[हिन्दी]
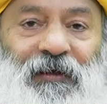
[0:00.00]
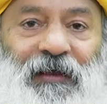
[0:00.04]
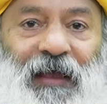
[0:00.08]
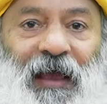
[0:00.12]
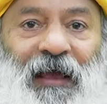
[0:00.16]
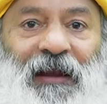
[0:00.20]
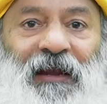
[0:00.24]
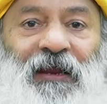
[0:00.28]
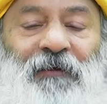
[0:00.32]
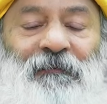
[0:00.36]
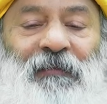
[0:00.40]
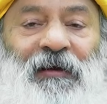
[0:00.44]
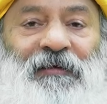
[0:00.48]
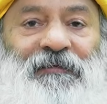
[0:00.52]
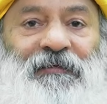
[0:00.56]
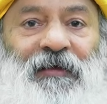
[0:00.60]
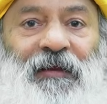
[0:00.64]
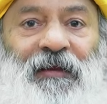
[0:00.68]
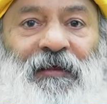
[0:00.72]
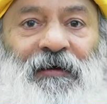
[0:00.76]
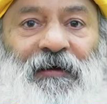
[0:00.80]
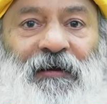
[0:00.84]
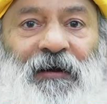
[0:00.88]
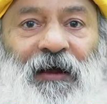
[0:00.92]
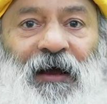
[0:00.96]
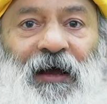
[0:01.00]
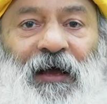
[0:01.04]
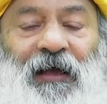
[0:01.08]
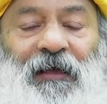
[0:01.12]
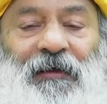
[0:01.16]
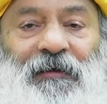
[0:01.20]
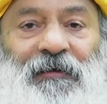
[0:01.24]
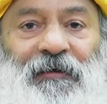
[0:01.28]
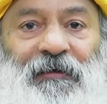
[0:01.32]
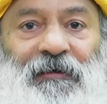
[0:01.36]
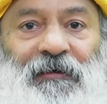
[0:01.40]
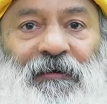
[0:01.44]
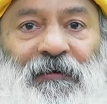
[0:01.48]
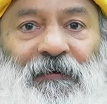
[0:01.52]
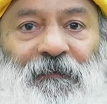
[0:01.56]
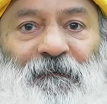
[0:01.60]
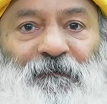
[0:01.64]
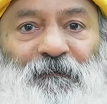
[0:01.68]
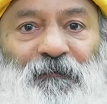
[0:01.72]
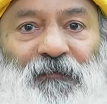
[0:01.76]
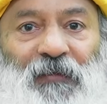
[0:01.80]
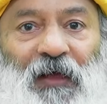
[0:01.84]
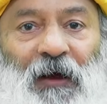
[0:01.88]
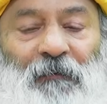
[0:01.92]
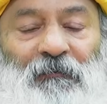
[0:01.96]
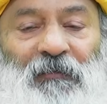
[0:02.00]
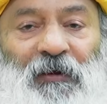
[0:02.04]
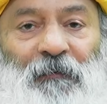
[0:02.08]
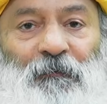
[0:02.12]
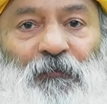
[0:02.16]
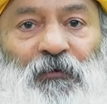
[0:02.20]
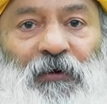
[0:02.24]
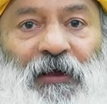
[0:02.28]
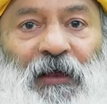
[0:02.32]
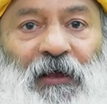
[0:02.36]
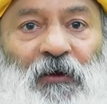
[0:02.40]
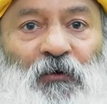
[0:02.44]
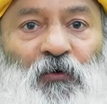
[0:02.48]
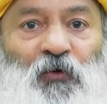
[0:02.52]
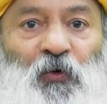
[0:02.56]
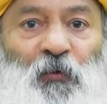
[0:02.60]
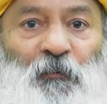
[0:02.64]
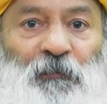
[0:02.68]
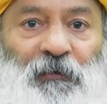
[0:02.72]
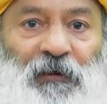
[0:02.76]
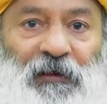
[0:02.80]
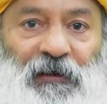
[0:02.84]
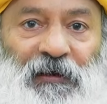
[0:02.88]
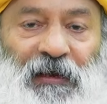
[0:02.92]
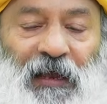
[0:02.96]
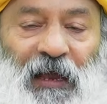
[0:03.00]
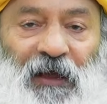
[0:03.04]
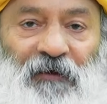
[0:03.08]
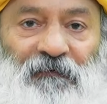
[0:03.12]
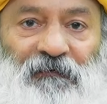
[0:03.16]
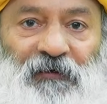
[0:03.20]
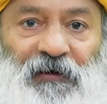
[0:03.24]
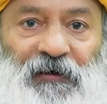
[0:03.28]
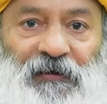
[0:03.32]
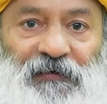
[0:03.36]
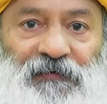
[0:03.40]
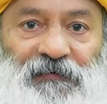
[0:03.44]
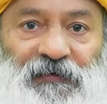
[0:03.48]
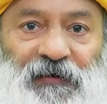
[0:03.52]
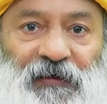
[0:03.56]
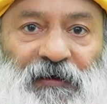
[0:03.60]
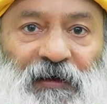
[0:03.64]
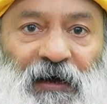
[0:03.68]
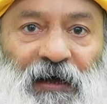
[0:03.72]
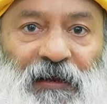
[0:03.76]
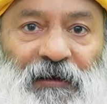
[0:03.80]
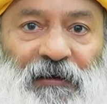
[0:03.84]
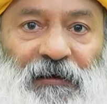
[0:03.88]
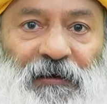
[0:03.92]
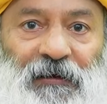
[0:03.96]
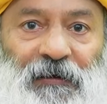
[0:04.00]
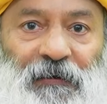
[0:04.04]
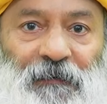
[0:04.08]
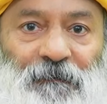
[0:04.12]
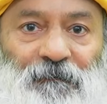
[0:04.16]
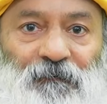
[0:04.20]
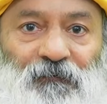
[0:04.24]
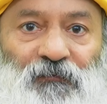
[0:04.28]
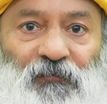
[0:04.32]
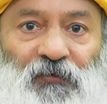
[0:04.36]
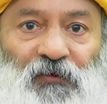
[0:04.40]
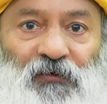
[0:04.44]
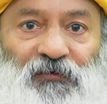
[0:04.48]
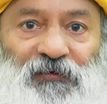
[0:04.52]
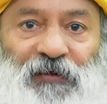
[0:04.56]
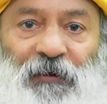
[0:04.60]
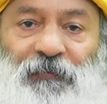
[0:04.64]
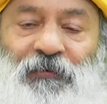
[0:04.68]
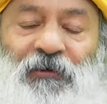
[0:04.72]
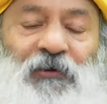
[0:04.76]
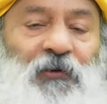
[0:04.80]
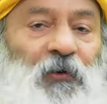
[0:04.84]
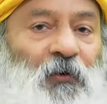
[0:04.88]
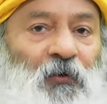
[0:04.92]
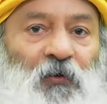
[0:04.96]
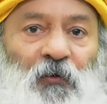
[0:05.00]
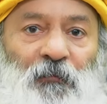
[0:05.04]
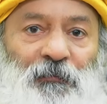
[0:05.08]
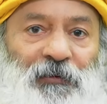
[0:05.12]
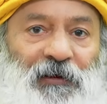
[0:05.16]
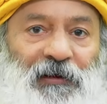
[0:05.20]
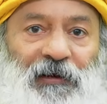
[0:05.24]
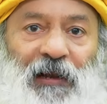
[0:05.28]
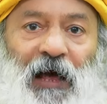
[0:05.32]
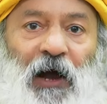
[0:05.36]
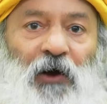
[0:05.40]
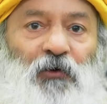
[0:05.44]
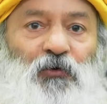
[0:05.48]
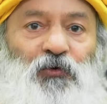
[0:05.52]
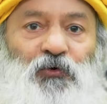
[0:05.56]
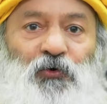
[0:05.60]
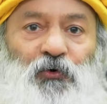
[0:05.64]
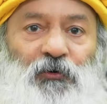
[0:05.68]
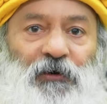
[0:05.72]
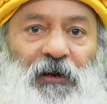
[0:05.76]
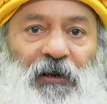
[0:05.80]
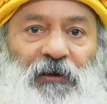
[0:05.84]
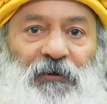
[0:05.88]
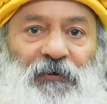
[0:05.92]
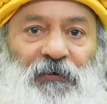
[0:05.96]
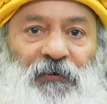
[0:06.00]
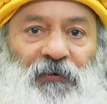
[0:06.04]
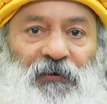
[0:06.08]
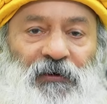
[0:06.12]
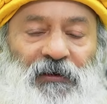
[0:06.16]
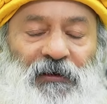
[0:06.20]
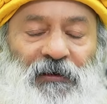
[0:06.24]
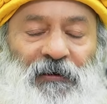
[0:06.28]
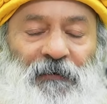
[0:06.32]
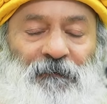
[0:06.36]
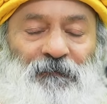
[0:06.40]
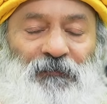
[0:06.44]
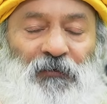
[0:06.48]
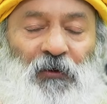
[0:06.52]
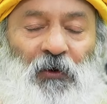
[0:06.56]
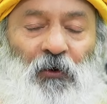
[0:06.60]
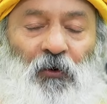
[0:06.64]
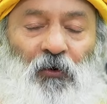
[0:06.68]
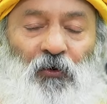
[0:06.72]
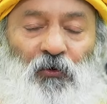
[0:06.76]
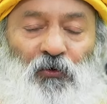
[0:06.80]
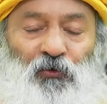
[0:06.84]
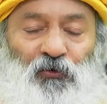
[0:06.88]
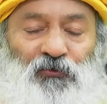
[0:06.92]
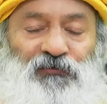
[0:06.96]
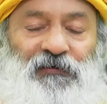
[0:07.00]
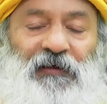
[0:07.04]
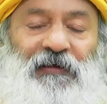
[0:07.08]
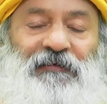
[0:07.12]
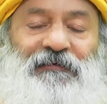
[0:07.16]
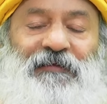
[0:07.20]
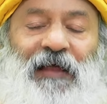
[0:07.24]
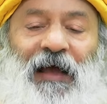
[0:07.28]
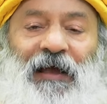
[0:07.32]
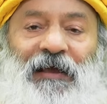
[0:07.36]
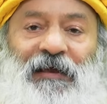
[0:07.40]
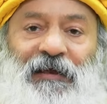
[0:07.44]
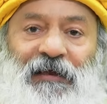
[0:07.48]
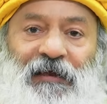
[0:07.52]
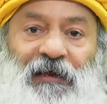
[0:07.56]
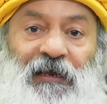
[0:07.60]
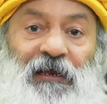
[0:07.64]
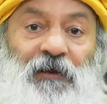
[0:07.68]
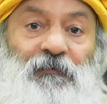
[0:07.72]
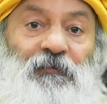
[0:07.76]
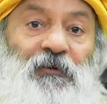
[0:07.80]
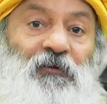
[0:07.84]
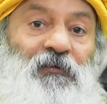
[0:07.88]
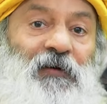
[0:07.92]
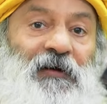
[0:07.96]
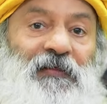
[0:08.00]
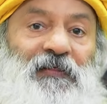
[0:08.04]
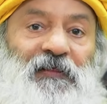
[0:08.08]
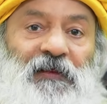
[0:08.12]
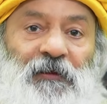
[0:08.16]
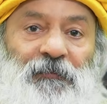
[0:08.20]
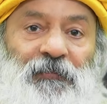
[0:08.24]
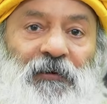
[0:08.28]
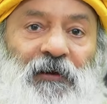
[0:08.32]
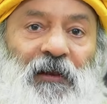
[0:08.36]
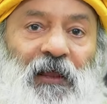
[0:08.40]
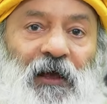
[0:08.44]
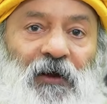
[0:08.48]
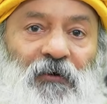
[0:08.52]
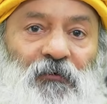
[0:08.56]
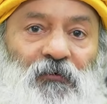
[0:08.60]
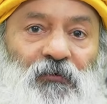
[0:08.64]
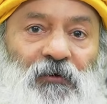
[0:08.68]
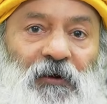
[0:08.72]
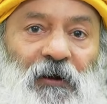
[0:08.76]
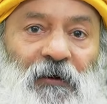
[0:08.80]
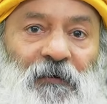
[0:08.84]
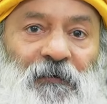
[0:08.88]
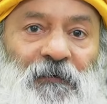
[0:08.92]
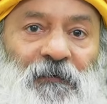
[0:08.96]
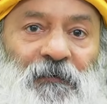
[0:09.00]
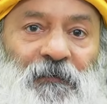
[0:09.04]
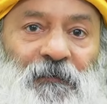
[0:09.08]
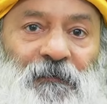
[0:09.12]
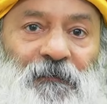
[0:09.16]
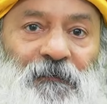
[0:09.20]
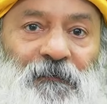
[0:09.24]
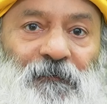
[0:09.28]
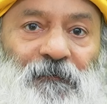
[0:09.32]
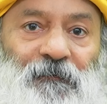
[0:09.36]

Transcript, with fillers: कहने में ऐसा लग रहा है कि हमने एक ग्रुप की एवरेज निकाल ली तो सभी लोगों पे लागू हो रही होगी और हो सकता है एक भी व्यक्ति पर लागू ना हो